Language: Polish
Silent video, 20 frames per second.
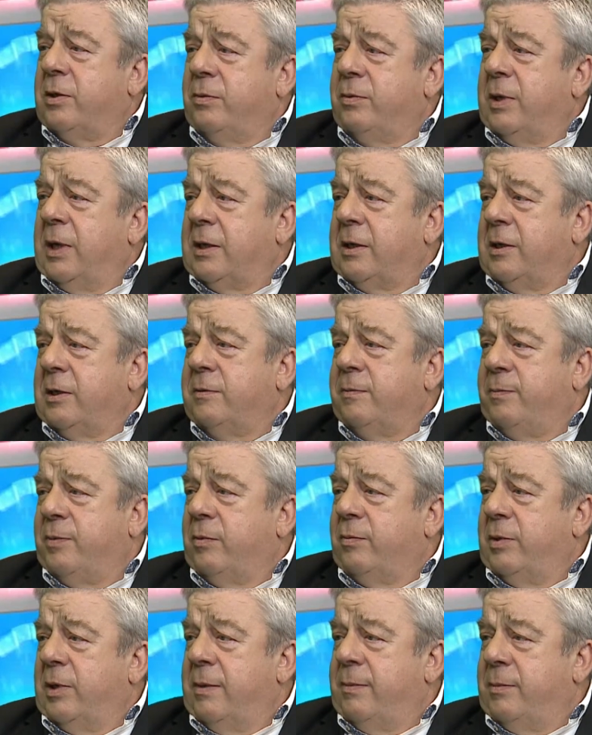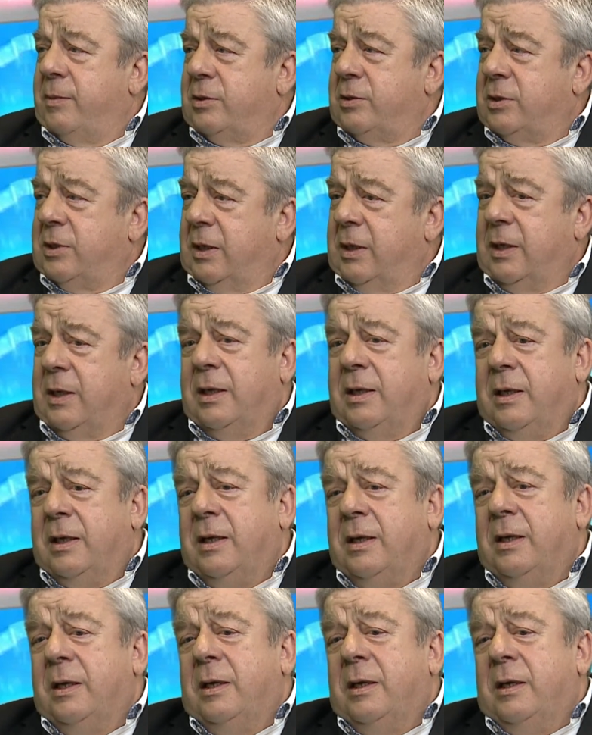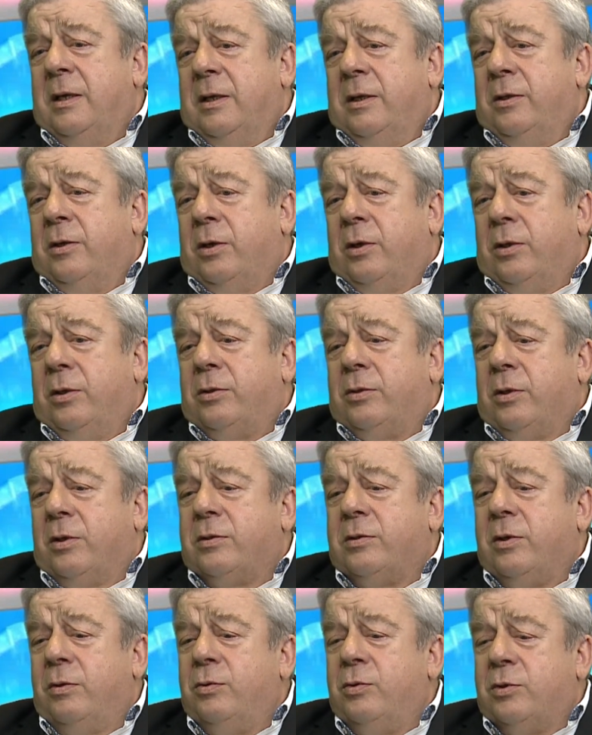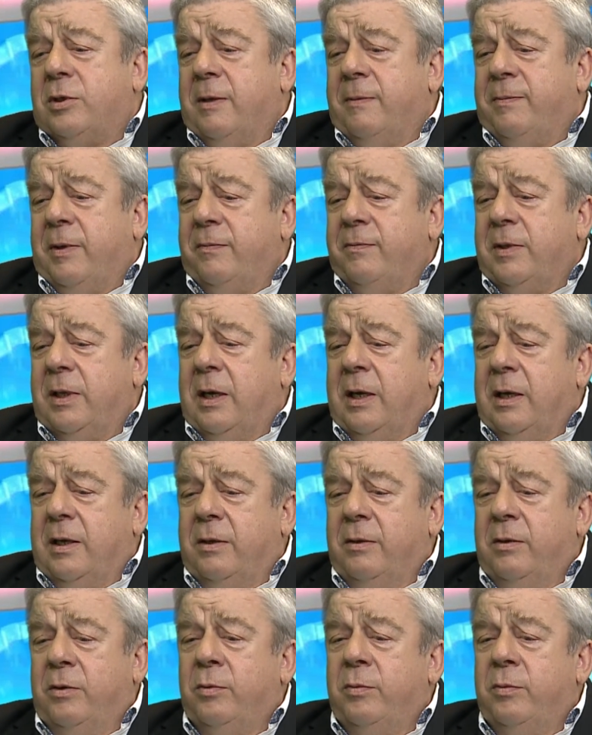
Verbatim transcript: jakieś problemy, że no to są już te pewne e,